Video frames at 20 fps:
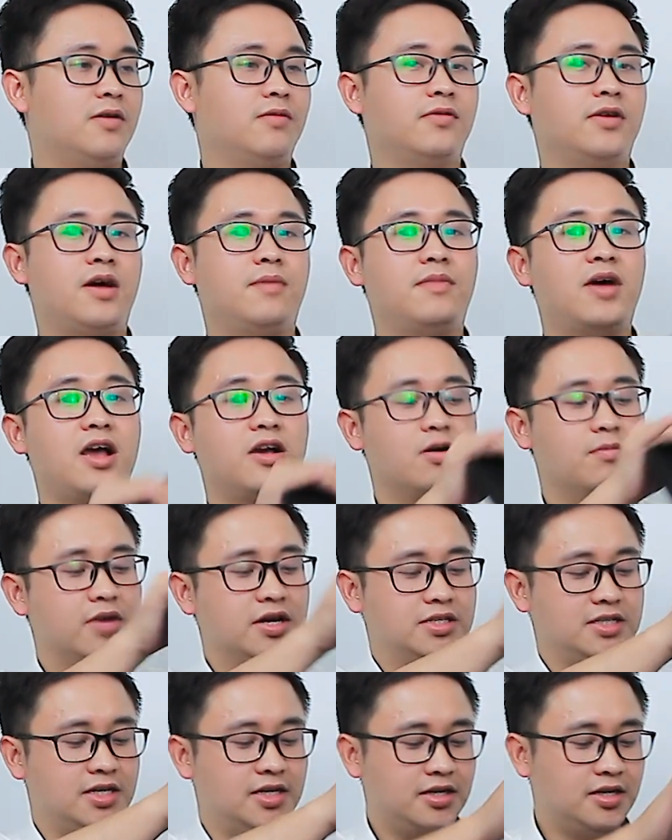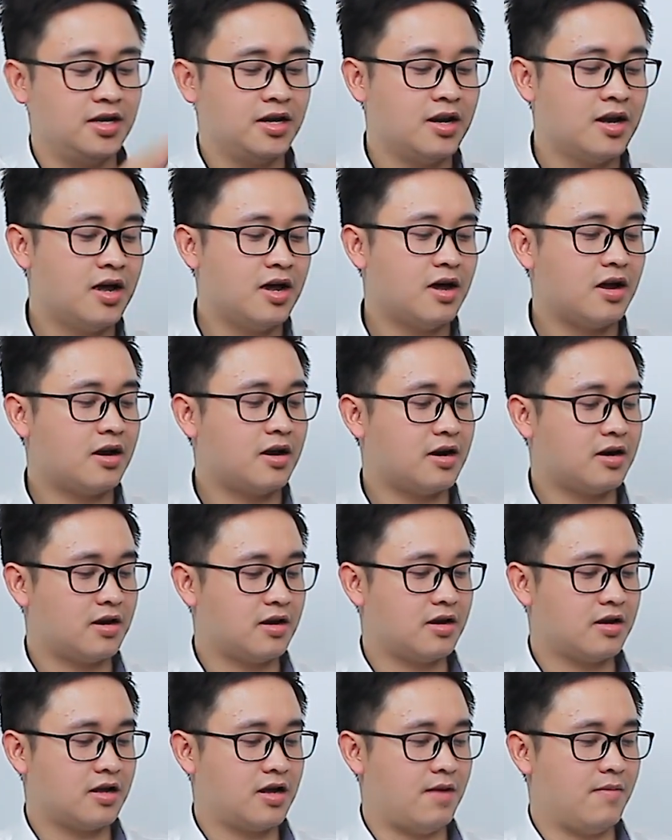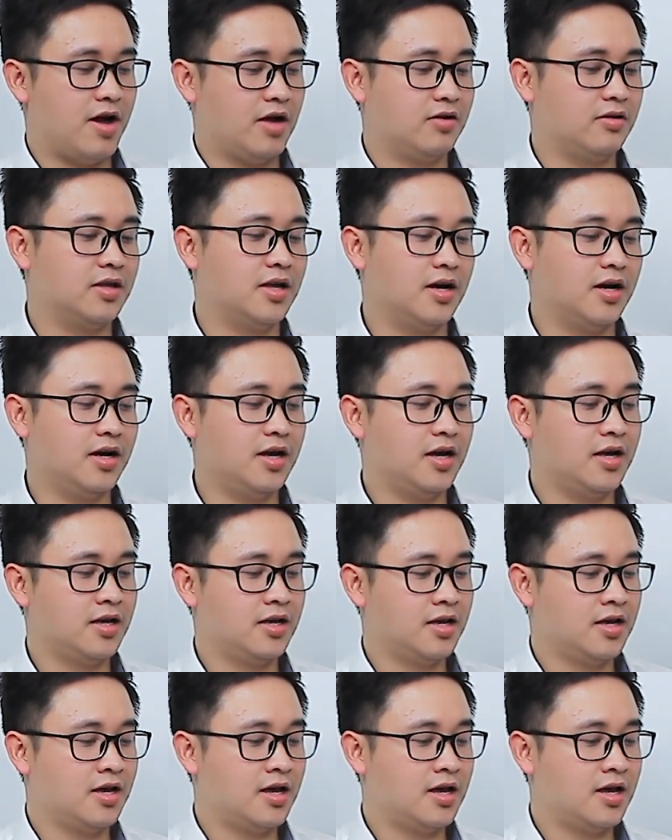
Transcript: trong năm 2019 các bạn có thấy này